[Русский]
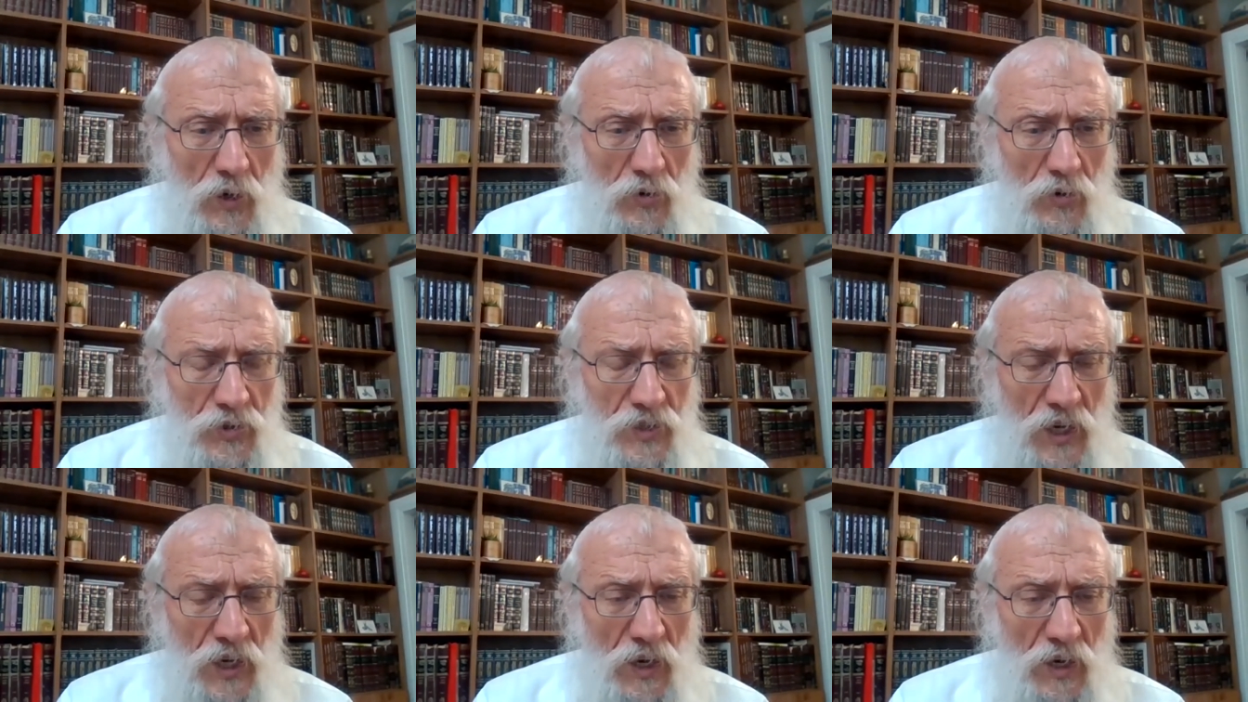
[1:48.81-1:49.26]

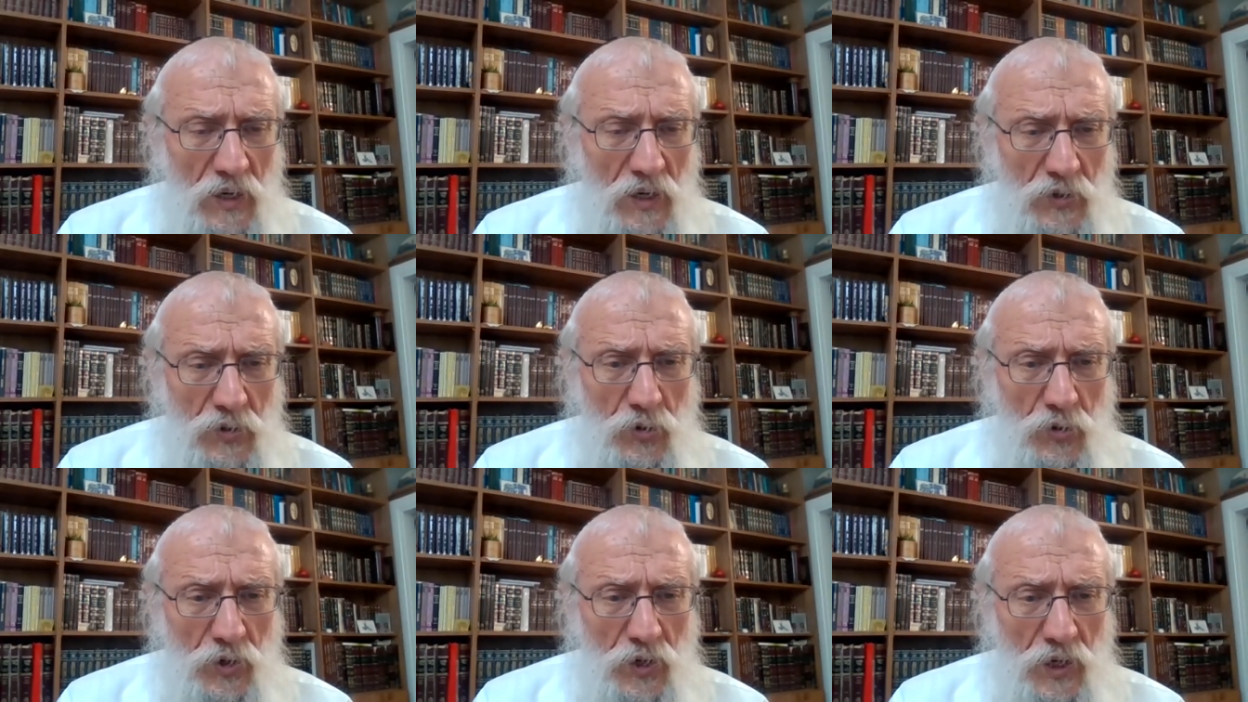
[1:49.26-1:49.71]
людей,
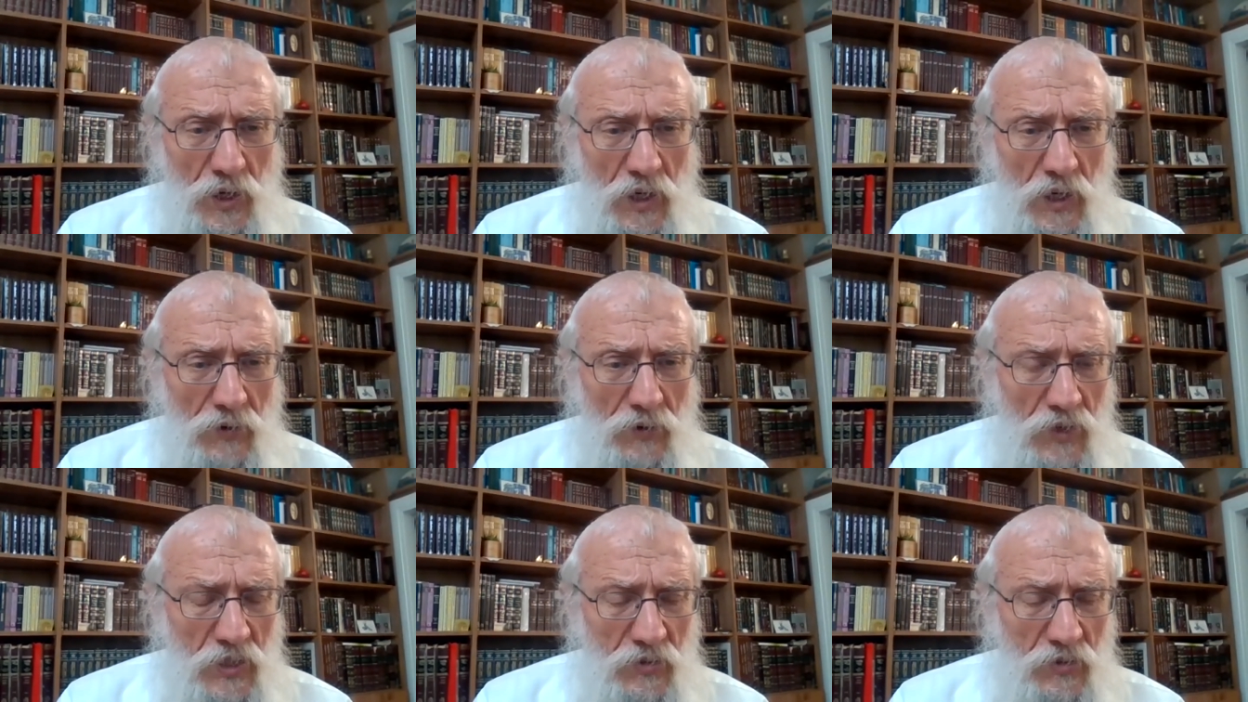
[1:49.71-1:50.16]
которые
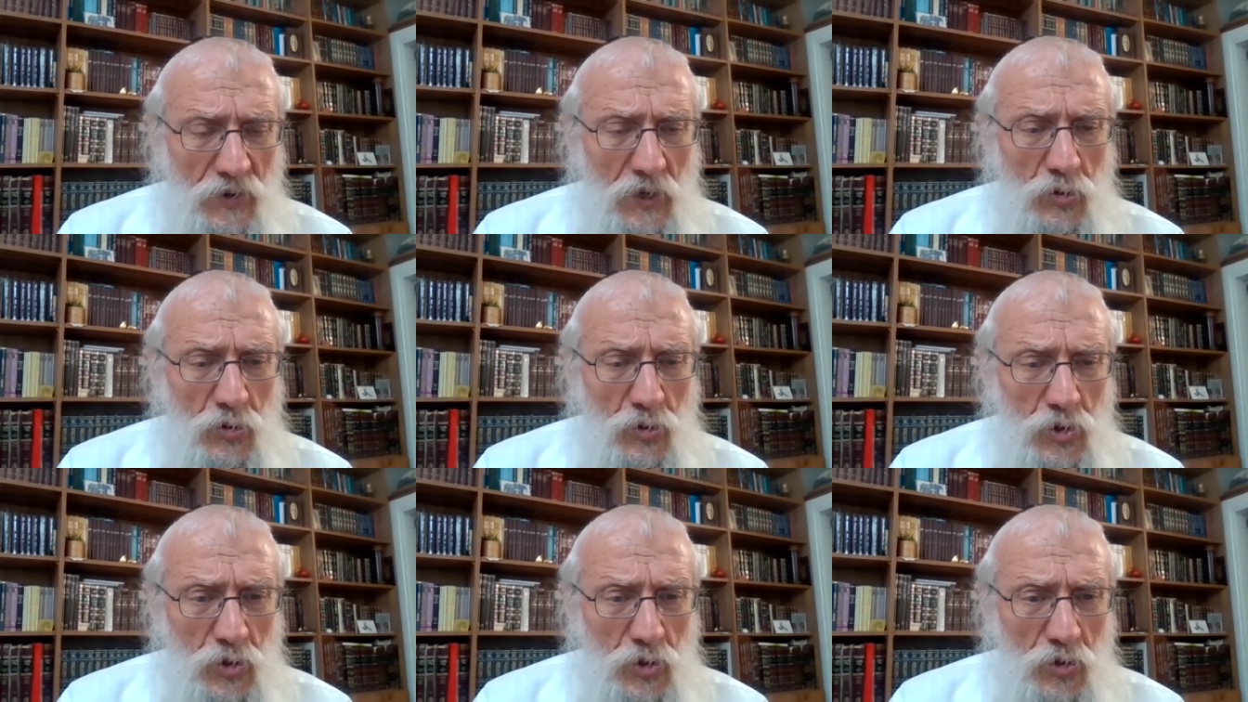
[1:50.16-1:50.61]
кривят своей
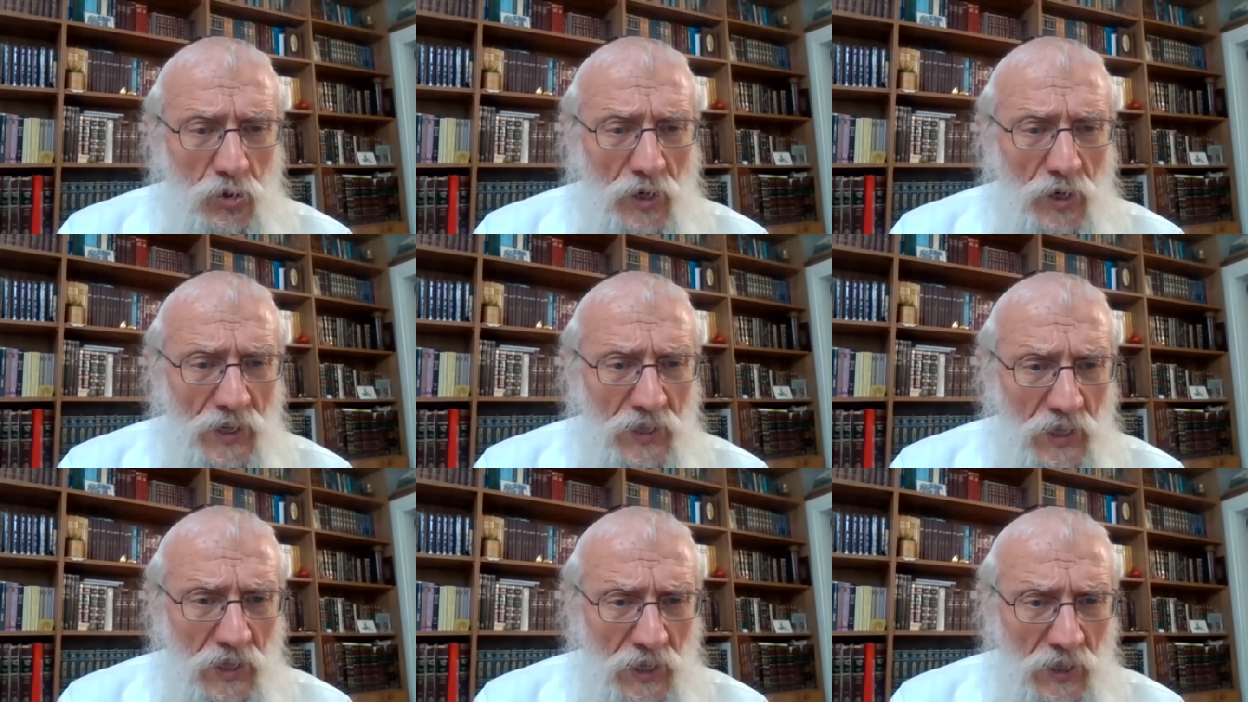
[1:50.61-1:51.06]
душой
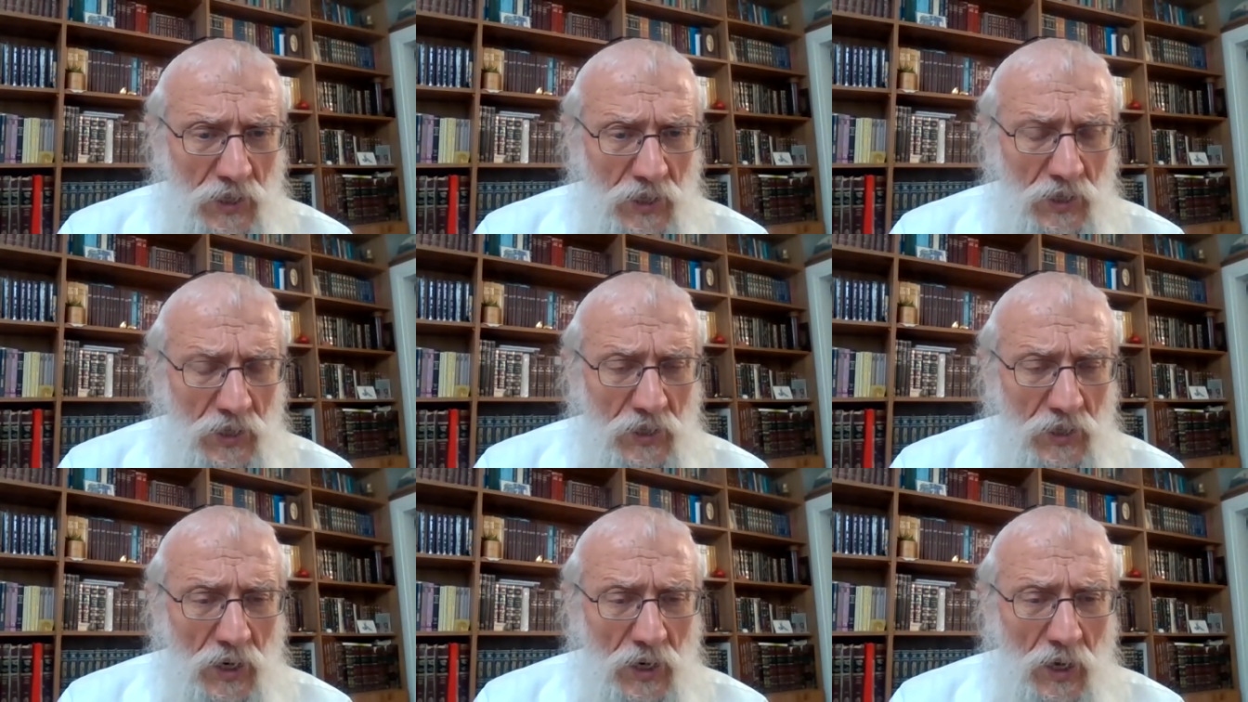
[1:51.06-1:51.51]
ради
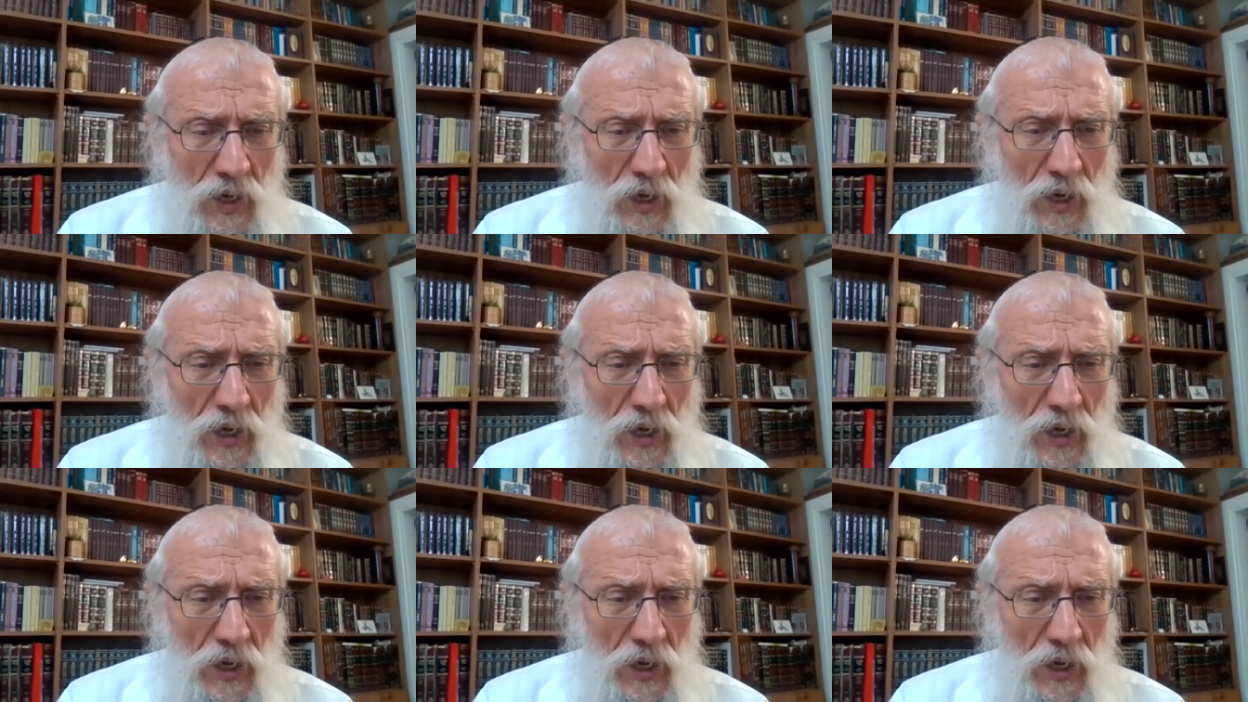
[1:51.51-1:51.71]
каких-то